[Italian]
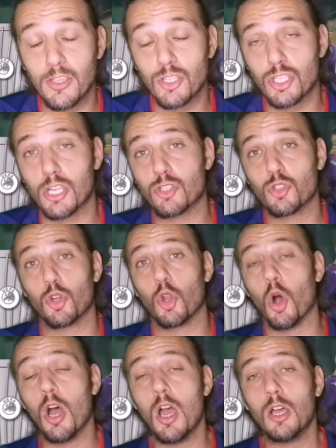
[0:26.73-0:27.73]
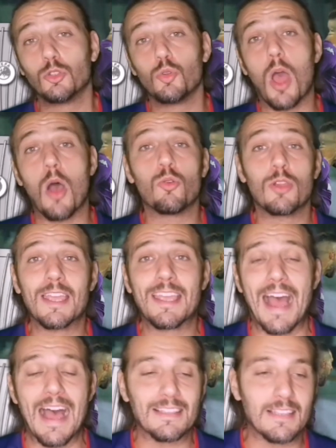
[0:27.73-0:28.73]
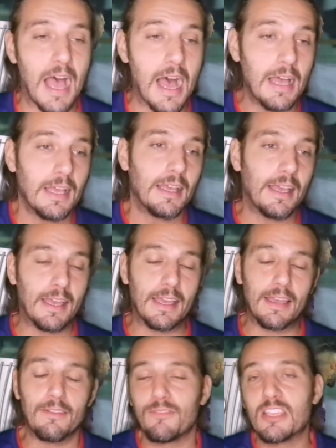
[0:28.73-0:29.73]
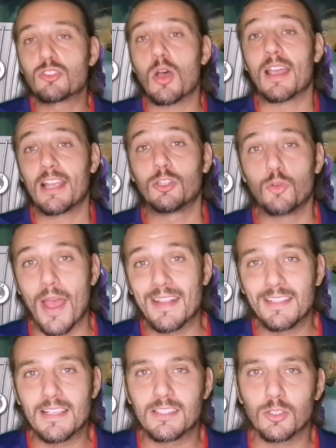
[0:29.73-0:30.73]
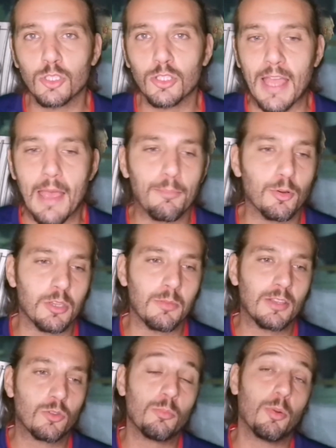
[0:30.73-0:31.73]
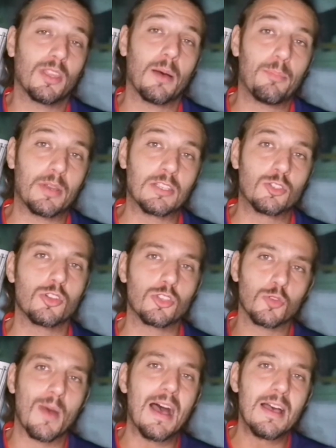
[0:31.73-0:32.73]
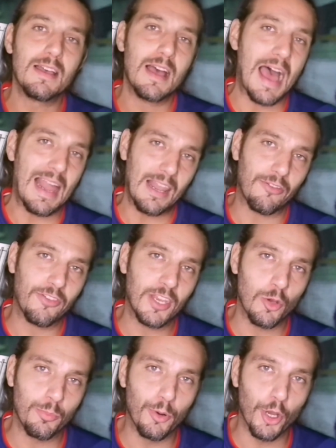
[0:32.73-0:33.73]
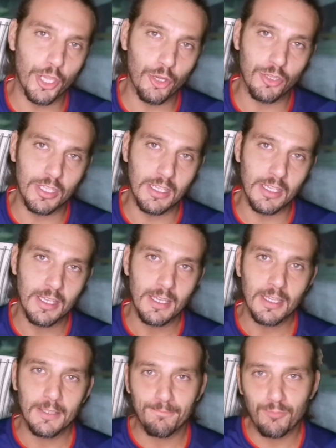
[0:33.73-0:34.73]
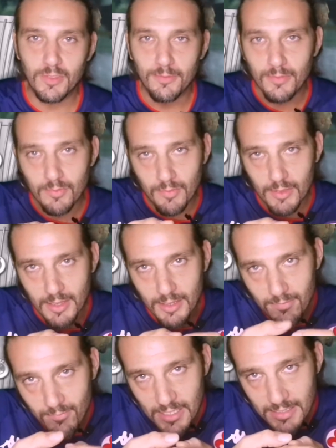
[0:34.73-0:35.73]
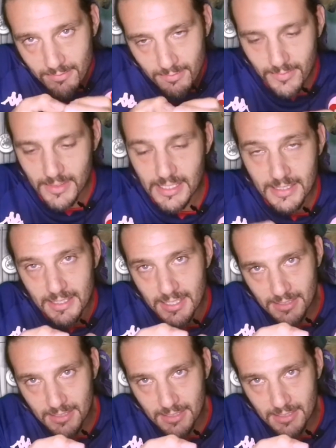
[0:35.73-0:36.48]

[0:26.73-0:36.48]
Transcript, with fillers: e vincere solo 2-1 in casa, eh, visto anche il 20 del secondo tempo, ti mette un po' d'apprensione, insomma alla fine un pochino di, di, di